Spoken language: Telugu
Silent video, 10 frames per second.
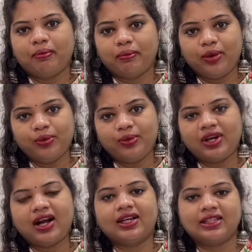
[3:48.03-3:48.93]
ప్యూర్
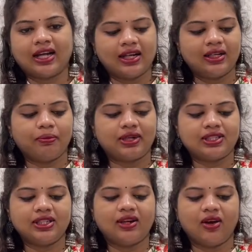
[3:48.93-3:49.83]
కాటన్ హండ్రెడ్
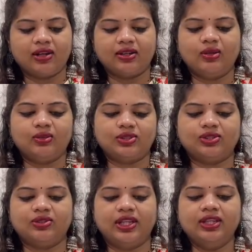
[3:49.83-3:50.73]
పర్సెంట్ కాటన్లో
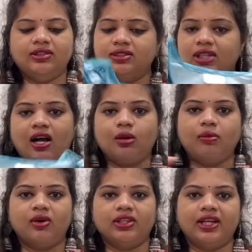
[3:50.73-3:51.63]
వస్తుంది ఇది చాలా
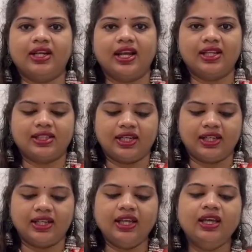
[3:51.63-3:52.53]
బాగుందండి కలెక్షన్
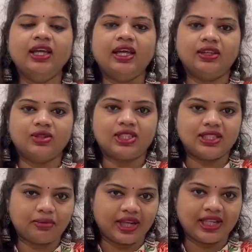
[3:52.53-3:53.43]
అయితే ఇది వచ్చేసి
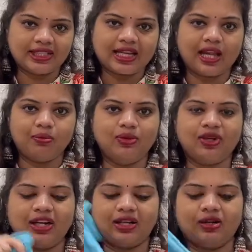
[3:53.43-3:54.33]
మనకి స్కై బ్లూ
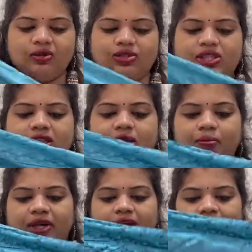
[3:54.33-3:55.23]
కలర్లో వచ్చింది
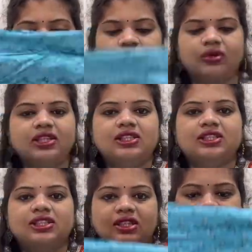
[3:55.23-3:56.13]
ప్రింట్ అంతా కూడా చిన్న చిన్న